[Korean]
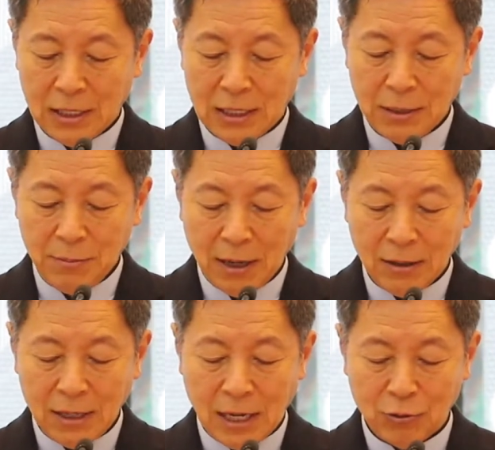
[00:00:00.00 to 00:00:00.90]

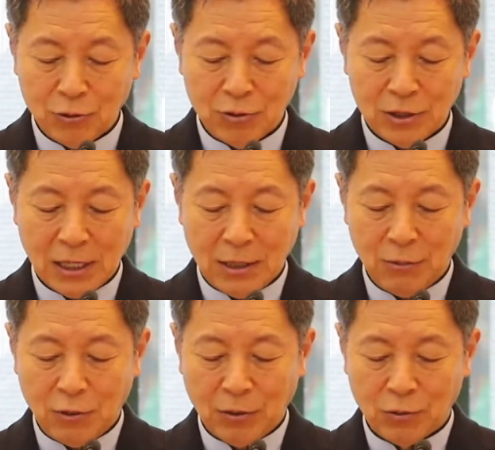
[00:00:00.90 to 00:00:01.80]
희망을 나눠주는
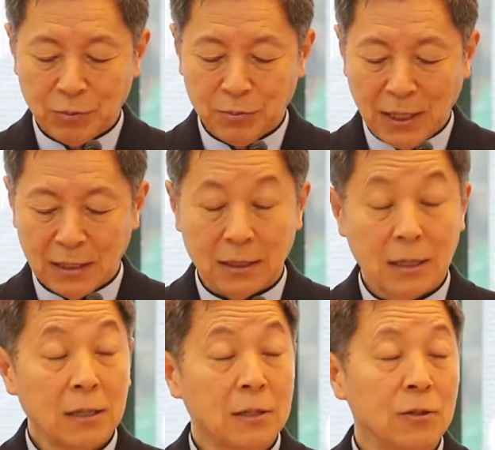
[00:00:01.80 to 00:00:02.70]
사람이 되고 싶다는
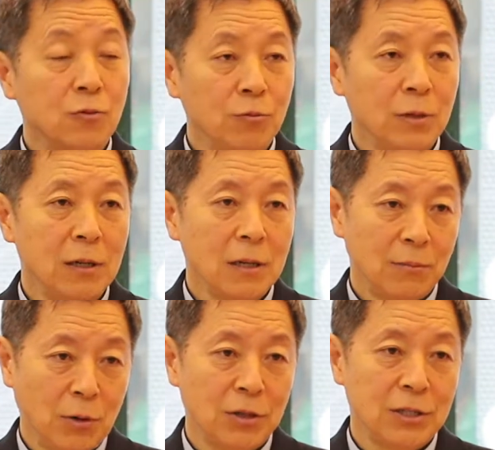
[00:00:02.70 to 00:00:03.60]
그 꿈을
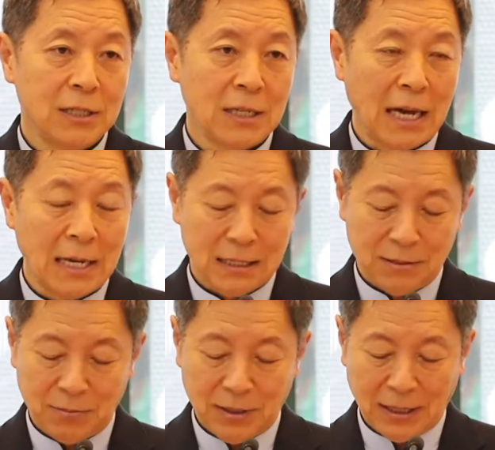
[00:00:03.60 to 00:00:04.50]
버리지
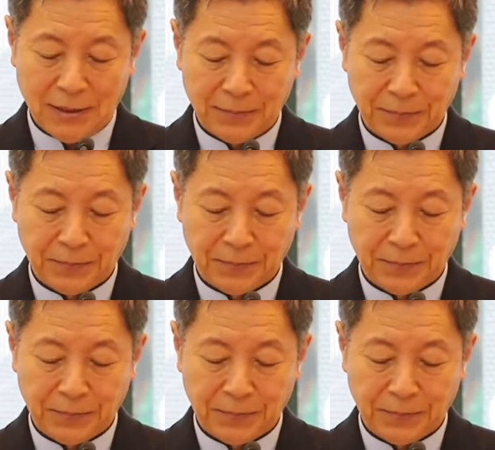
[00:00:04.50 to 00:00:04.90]
않았습니다.